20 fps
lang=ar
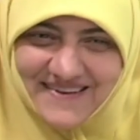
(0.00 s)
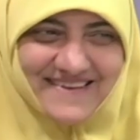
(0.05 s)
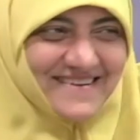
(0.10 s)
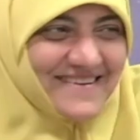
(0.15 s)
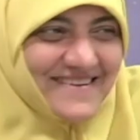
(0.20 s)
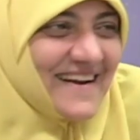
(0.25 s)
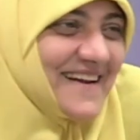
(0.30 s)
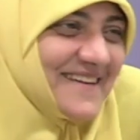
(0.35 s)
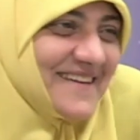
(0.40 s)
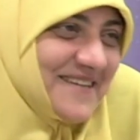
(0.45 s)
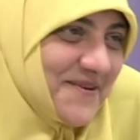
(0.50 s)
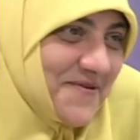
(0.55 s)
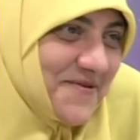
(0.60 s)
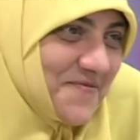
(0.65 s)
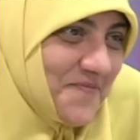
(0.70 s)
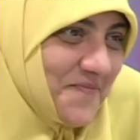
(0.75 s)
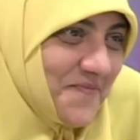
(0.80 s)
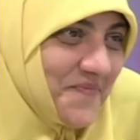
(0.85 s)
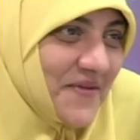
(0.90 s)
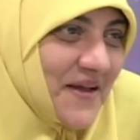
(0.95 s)

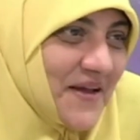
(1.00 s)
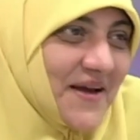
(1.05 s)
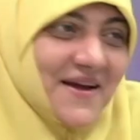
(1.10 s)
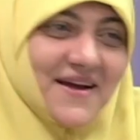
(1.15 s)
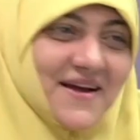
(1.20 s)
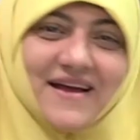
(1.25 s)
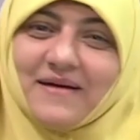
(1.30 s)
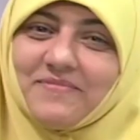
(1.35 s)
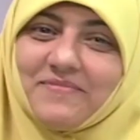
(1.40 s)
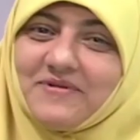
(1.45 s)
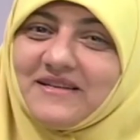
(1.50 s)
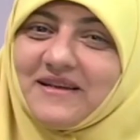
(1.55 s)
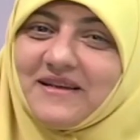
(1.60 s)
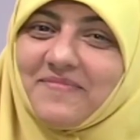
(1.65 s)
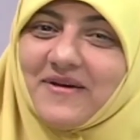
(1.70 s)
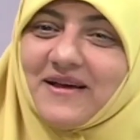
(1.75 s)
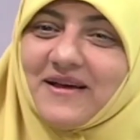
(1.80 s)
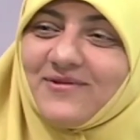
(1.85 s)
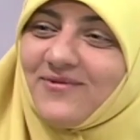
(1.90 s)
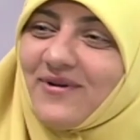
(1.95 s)
يراضيهم جاب لي دي
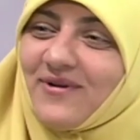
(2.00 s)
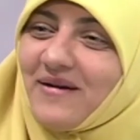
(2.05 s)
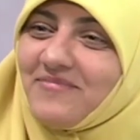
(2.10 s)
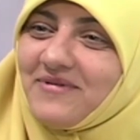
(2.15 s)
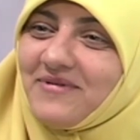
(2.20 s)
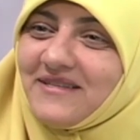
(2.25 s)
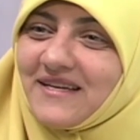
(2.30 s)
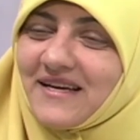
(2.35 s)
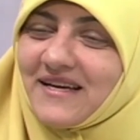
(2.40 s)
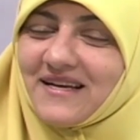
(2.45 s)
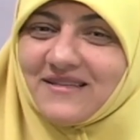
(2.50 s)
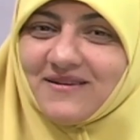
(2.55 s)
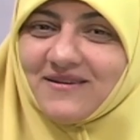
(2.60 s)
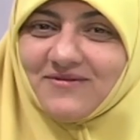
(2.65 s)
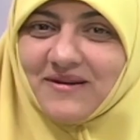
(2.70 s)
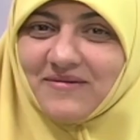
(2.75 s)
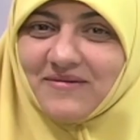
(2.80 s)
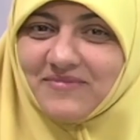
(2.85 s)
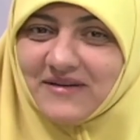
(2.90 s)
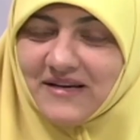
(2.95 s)
بيت وجاب لي دي كذا
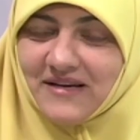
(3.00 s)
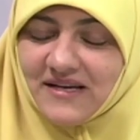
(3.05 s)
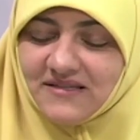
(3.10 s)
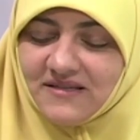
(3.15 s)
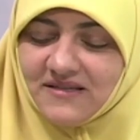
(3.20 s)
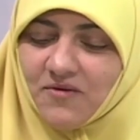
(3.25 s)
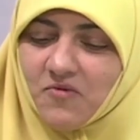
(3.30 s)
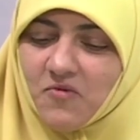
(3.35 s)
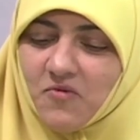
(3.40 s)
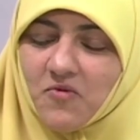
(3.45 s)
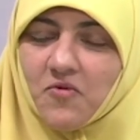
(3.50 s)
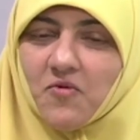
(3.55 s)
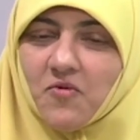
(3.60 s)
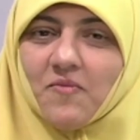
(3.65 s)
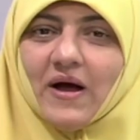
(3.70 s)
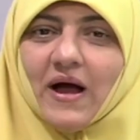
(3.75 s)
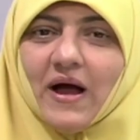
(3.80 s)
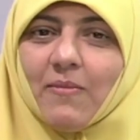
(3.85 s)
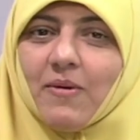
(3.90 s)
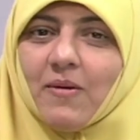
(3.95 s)
وجاب لي كذا
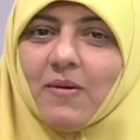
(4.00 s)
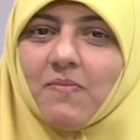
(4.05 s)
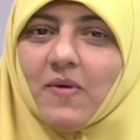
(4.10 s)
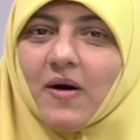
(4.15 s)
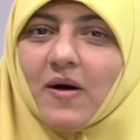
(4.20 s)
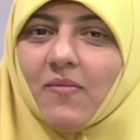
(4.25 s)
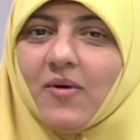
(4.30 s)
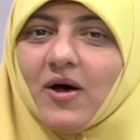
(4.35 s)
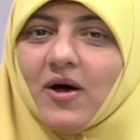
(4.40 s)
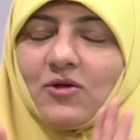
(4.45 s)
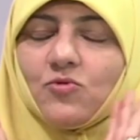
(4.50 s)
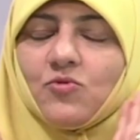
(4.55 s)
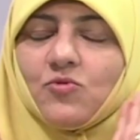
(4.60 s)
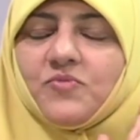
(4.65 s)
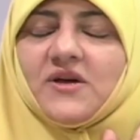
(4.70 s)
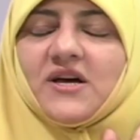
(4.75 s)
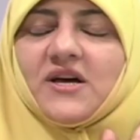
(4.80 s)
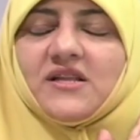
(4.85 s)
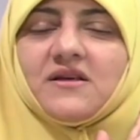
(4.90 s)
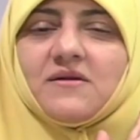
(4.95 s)
وكلهم احباب مع بعض
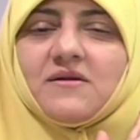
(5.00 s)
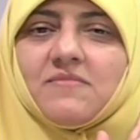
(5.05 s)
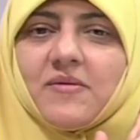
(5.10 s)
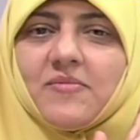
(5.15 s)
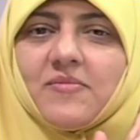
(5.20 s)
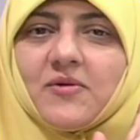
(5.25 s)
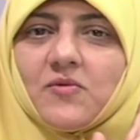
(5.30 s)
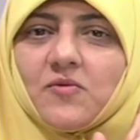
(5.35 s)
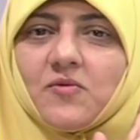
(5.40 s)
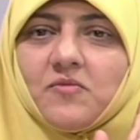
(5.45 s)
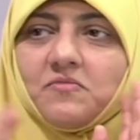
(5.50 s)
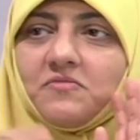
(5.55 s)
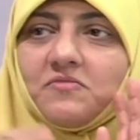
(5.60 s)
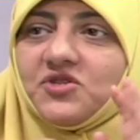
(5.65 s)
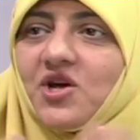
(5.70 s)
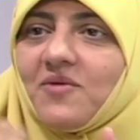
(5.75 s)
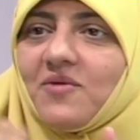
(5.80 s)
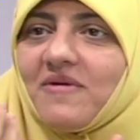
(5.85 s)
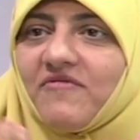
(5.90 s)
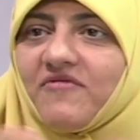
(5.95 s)
وبيعدل ما بينهم
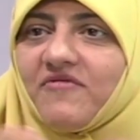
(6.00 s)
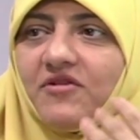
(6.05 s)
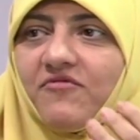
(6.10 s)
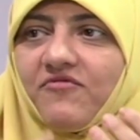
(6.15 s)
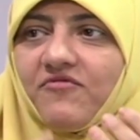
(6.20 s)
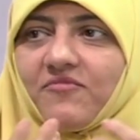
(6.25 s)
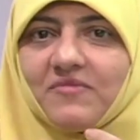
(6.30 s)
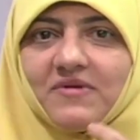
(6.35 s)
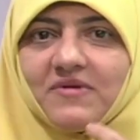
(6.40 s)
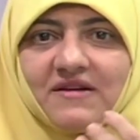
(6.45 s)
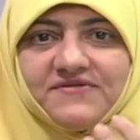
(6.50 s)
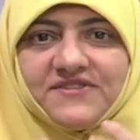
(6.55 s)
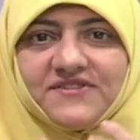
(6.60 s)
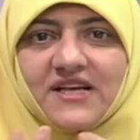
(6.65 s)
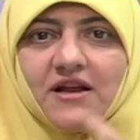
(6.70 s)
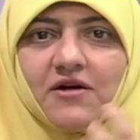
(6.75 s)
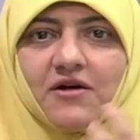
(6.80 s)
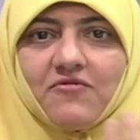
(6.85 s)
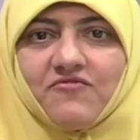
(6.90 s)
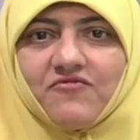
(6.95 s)
مش هيبقى في
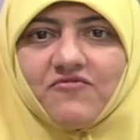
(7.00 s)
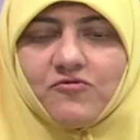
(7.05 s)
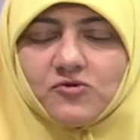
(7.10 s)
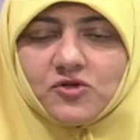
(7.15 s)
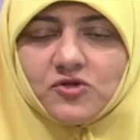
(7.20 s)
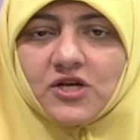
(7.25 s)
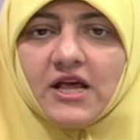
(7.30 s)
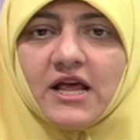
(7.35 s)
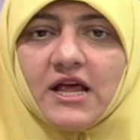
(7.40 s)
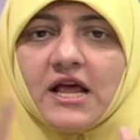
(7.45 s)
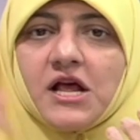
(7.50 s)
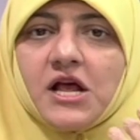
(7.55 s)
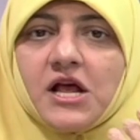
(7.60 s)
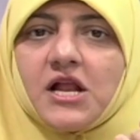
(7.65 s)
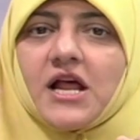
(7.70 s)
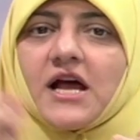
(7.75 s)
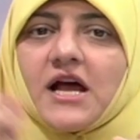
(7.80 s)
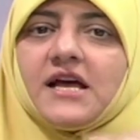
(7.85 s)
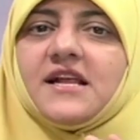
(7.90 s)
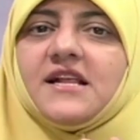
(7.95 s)
نفسنا ونفوس
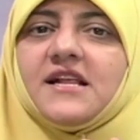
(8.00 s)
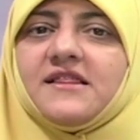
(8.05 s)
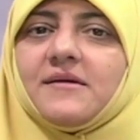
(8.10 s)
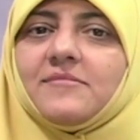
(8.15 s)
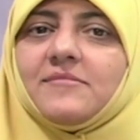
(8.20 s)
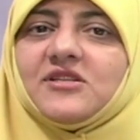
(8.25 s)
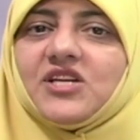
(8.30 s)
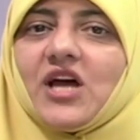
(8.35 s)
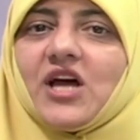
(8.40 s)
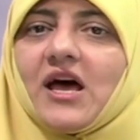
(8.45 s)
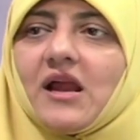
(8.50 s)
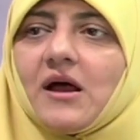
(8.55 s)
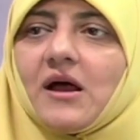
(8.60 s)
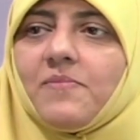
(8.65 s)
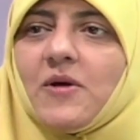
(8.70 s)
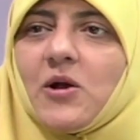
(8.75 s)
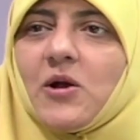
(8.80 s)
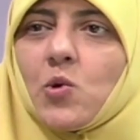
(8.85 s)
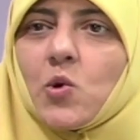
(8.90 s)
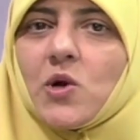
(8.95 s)
لكن انت مشاعرك
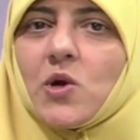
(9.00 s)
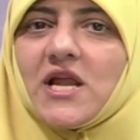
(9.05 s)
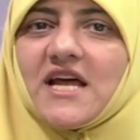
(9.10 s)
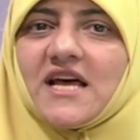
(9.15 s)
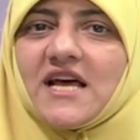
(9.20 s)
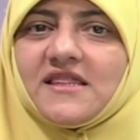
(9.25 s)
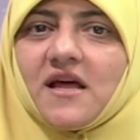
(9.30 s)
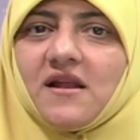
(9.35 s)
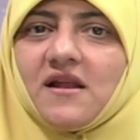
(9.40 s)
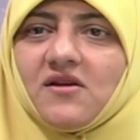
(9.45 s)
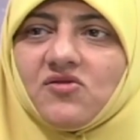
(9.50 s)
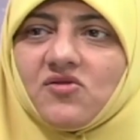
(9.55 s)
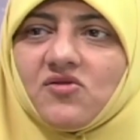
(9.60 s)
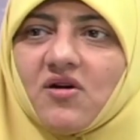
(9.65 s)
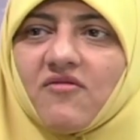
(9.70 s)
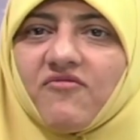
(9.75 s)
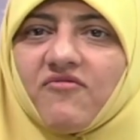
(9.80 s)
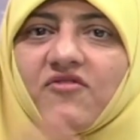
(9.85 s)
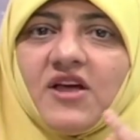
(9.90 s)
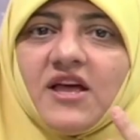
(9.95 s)
بالكلية
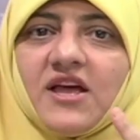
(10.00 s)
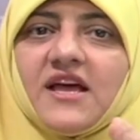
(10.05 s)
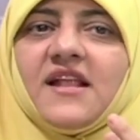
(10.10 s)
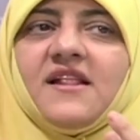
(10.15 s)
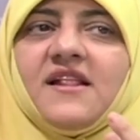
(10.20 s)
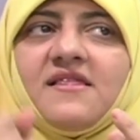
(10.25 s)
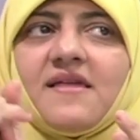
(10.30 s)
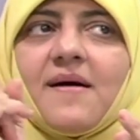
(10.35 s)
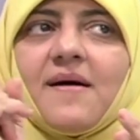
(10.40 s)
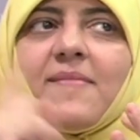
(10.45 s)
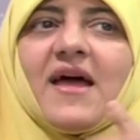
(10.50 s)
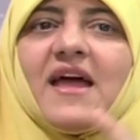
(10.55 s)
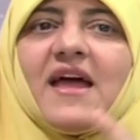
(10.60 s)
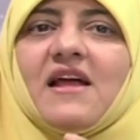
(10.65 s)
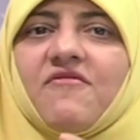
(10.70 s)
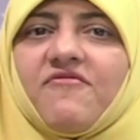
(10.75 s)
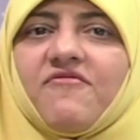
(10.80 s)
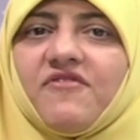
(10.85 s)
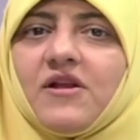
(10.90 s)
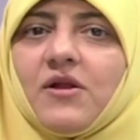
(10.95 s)
لطرف انت
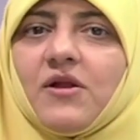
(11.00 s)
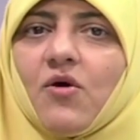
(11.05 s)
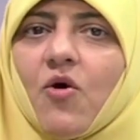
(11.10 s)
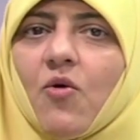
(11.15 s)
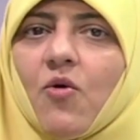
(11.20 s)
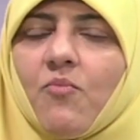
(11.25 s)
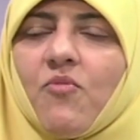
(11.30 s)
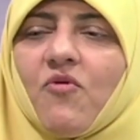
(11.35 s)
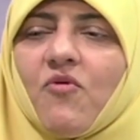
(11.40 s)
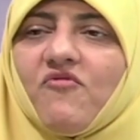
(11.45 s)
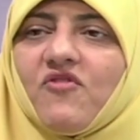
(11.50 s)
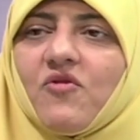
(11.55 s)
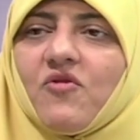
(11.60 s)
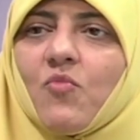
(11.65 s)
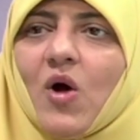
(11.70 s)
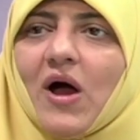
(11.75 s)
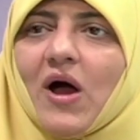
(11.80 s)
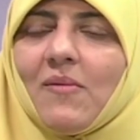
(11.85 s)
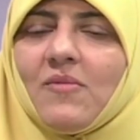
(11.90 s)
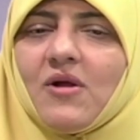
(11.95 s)
مائل في الحب وفي
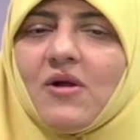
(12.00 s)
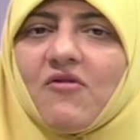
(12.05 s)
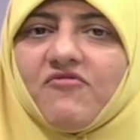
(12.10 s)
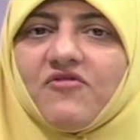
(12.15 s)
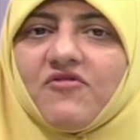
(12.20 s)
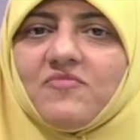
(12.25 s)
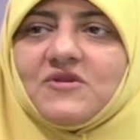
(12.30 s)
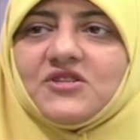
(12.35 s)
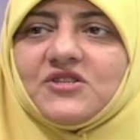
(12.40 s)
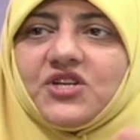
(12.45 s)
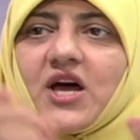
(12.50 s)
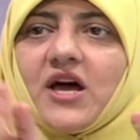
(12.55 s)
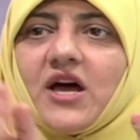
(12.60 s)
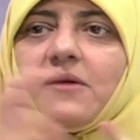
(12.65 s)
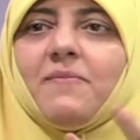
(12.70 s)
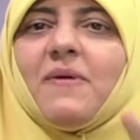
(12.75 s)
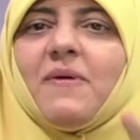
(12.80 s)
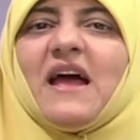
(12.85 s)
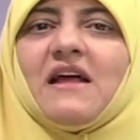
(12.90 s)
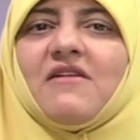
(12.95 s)
المعاملة وفي
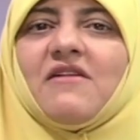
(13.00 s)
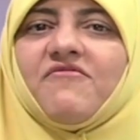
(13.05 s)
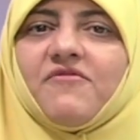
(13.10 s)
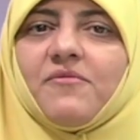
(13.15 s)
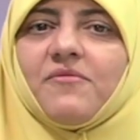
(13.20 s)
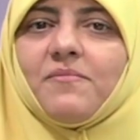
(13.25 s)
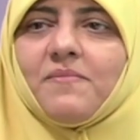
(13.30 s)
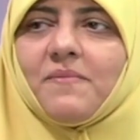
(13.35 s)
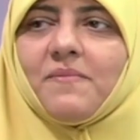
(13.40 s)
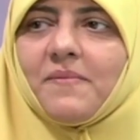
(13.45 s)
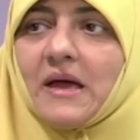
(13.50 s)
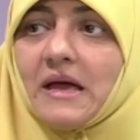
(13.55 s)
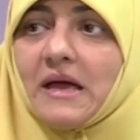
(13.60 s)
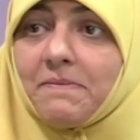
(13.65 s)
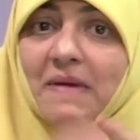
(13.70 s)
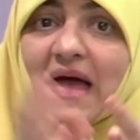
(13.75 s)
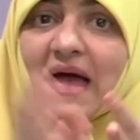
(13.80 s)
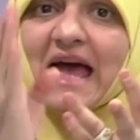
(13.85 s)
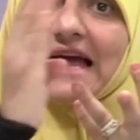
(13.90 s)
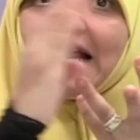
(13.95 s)
المشاعر بائل
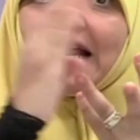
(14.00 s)
مائل